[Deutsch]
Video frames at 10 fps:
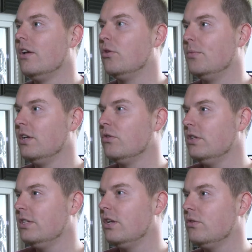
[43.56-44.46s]
Dominik
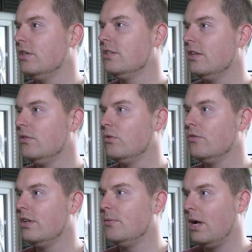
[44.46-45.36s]
und ich kennen uns jetzt seit
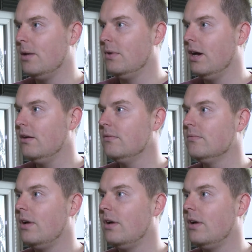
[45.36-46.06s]
ungefähr einem halben Jahr,